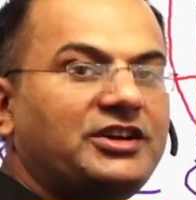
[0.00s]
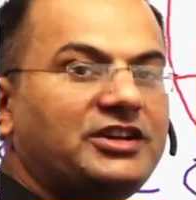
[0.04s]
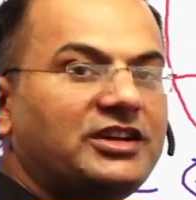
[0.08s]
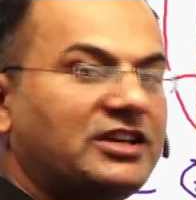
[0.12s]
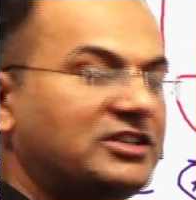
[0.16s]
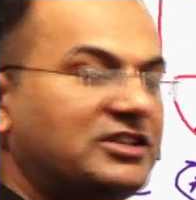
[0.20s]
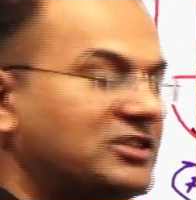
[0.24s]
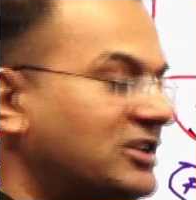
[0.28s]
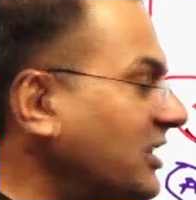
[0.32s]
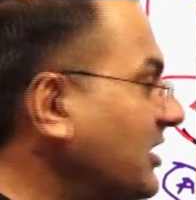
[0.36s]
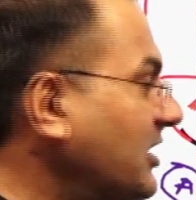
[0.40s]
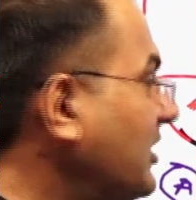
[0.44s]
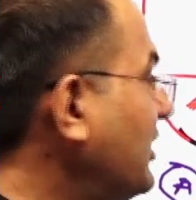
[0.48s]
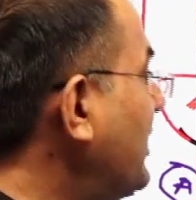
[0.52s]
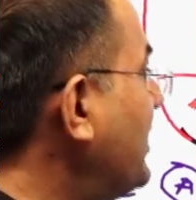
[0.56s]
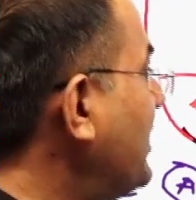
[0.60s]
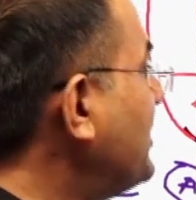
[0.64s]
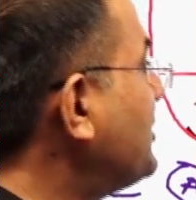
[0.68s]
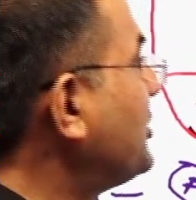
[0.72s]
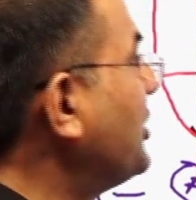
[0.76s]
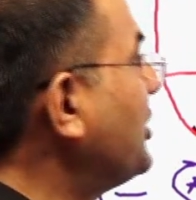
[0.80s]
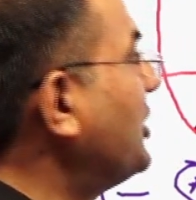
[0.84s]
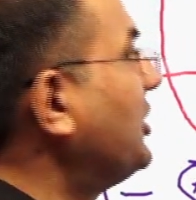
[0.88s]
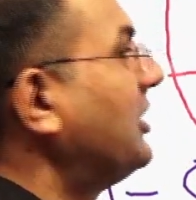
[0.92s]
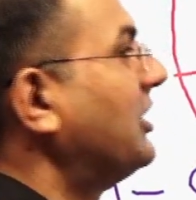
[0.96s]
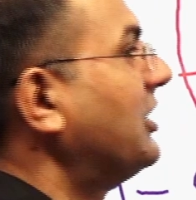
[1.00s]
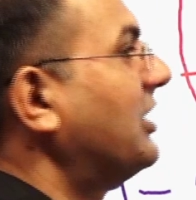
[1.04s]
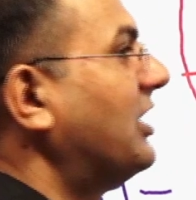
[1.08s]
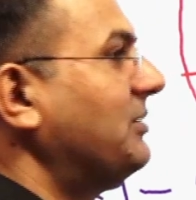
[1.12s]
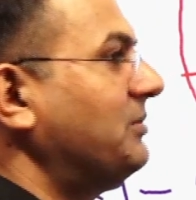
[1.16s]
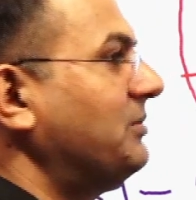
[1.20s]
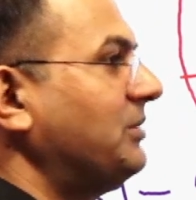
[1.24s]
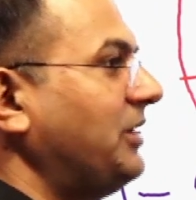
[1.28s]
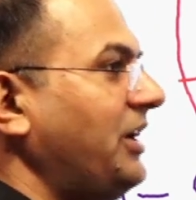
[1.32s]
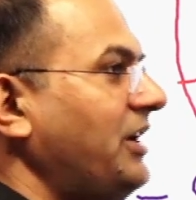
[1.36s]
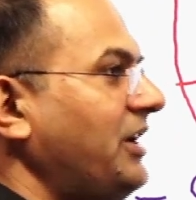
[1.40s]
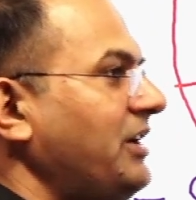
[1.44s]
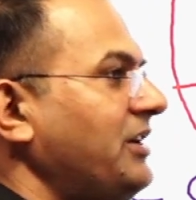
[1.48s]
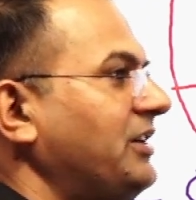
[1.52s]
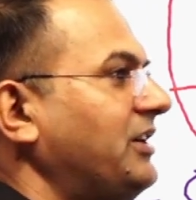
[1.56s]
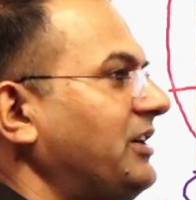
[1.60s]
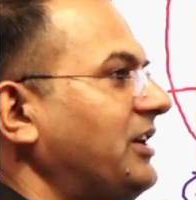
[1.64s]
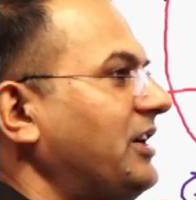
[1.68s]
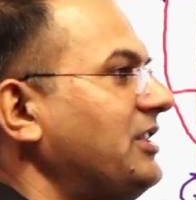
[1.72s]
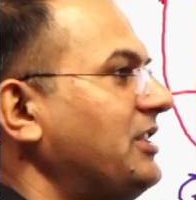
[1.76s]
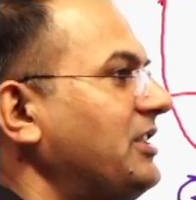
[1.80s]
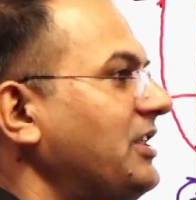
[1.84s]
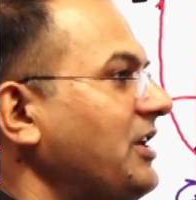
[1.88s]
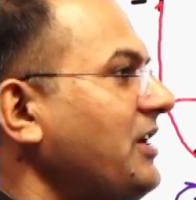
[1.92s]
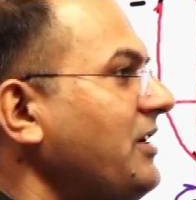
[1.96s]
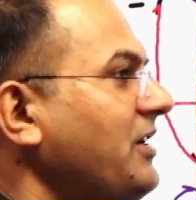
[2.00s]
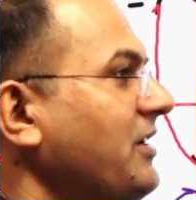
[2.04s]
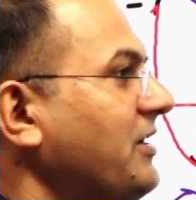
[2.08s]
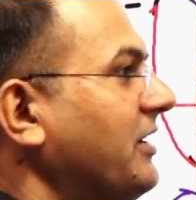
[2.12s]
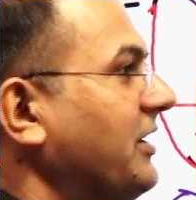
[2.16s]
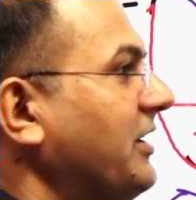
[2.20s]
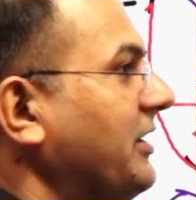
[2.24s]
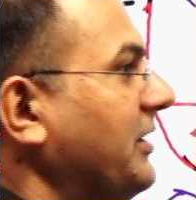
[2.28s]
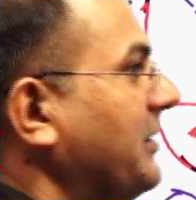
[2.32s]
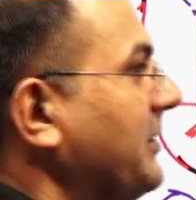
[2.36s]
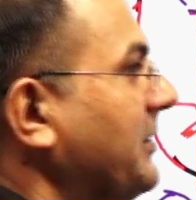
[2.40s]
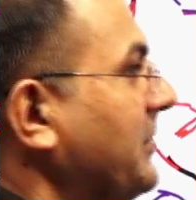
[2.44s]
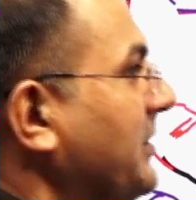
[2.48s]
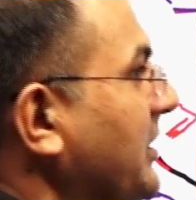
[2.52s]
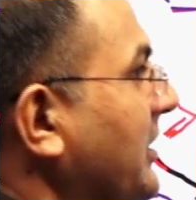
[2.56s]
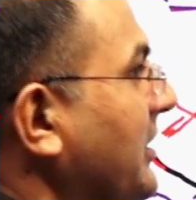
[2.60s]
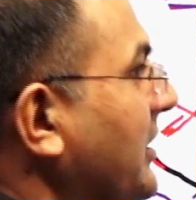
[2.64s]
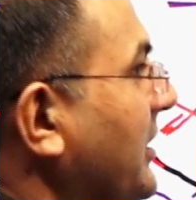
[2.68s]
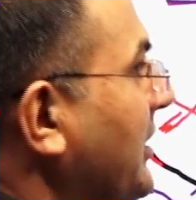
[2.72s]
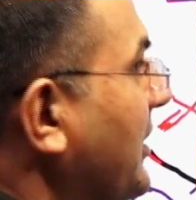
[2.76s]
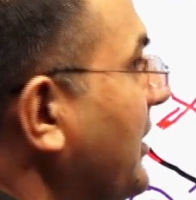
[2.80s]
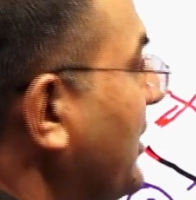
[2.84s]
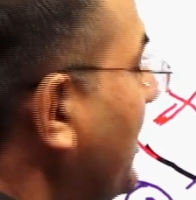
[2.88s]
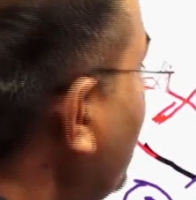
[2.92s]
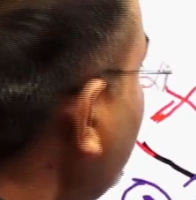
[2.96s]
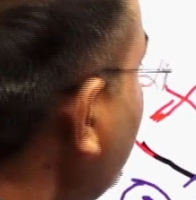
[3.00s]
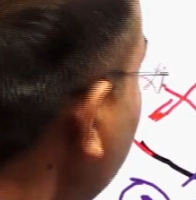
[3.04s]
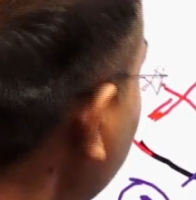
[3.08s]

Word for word: या जल ग्रहण क्षेत्र आपके कहते हैं अब